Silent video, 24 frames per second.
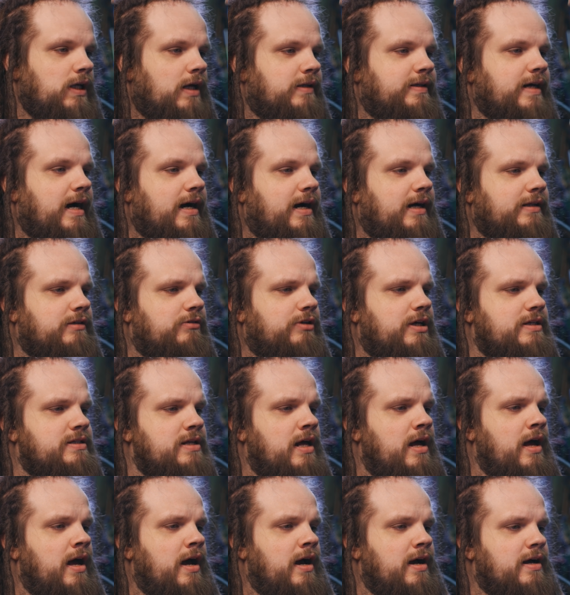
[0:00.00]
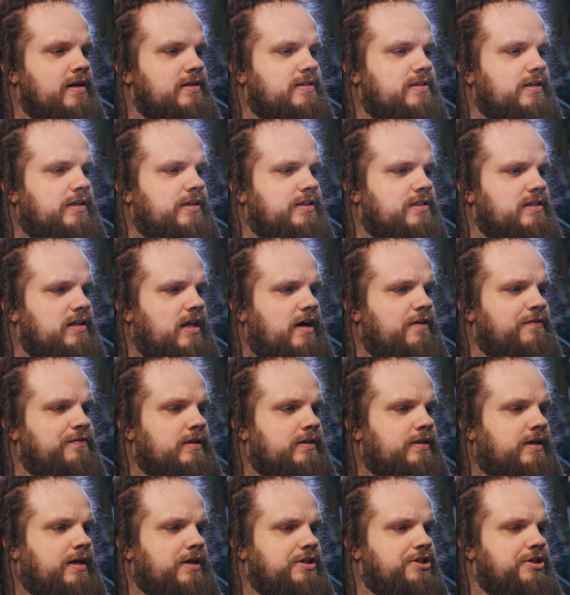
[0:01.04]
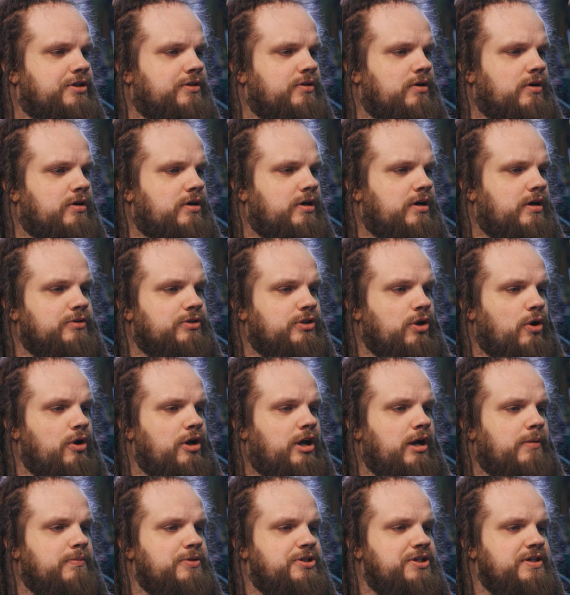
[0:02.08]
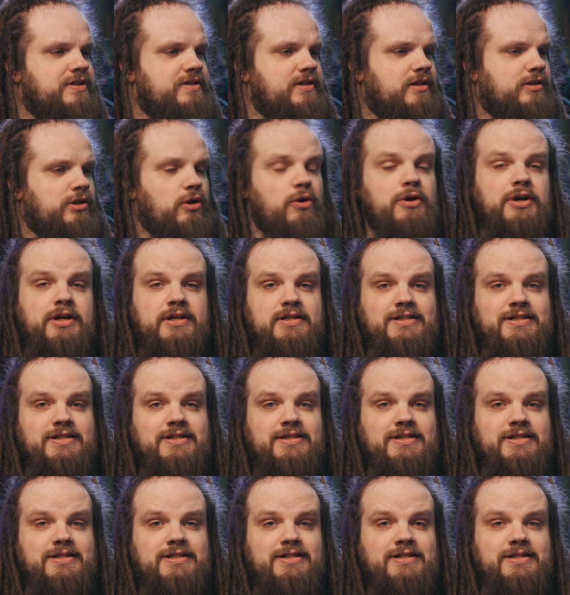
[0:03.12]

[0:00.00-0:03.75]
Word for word: Так, это у нас Станислав Ткаченок, тройка мчится, тройка